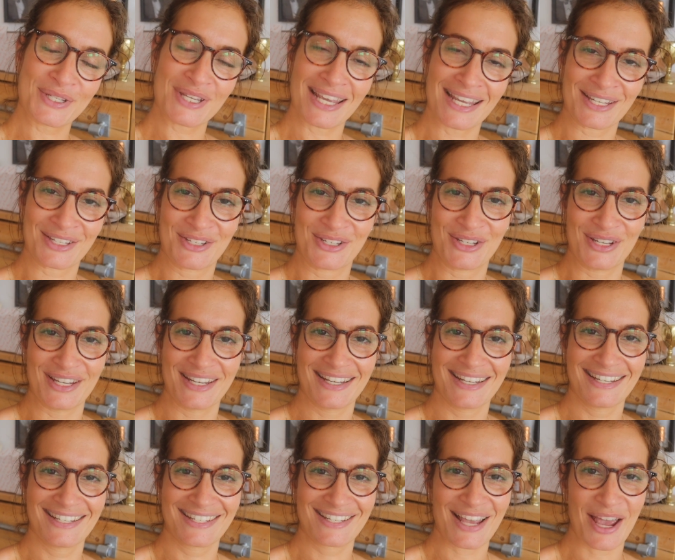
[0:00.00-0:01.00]

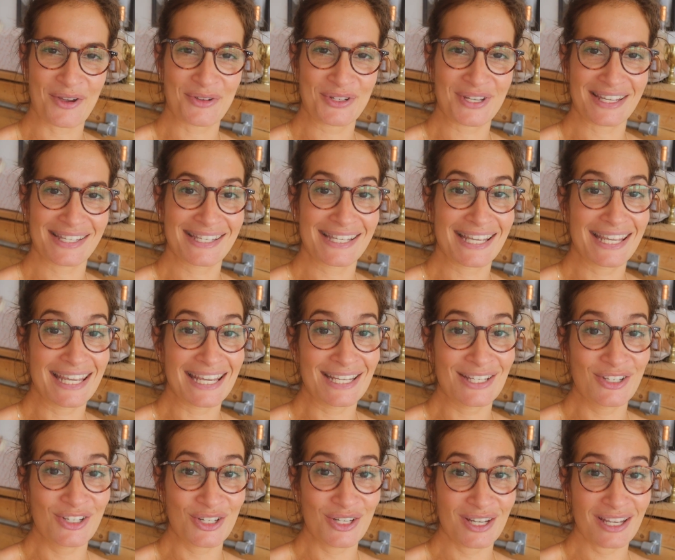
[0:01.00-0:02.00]
gente! Já é o dia
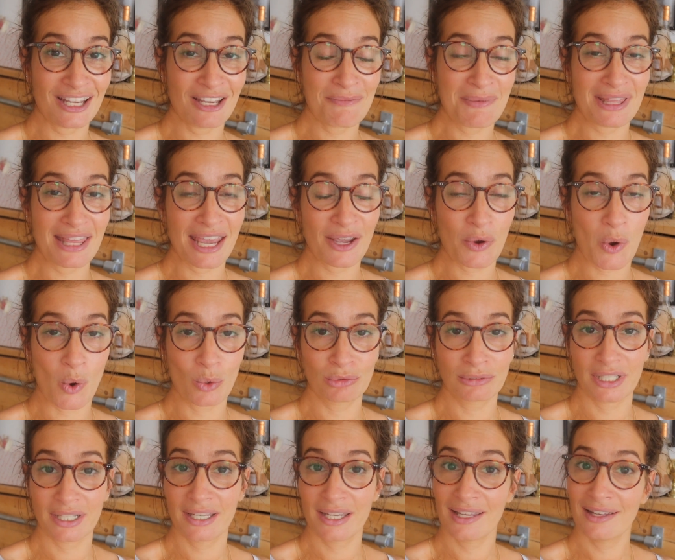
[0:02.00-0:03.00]
seguinte e me dei
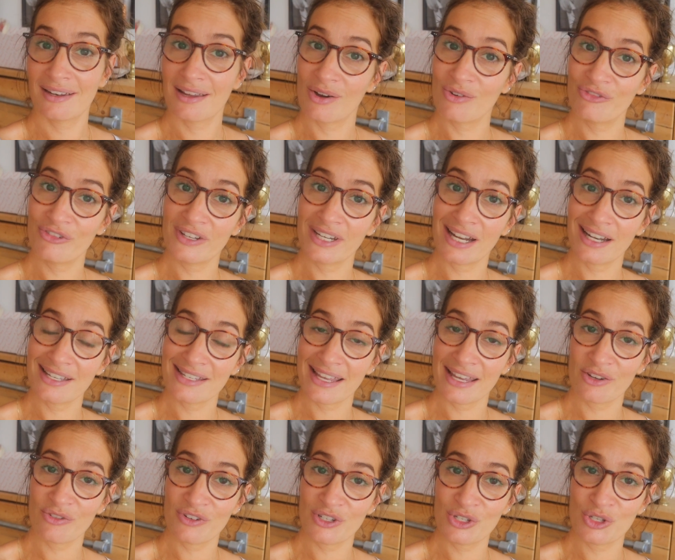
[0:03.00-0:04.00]
conta que não
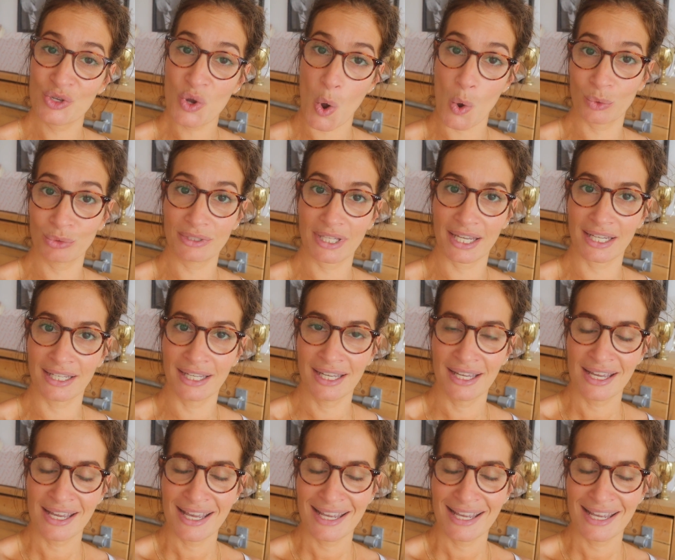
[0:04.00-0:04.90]
finalizei o vídeo de ontem.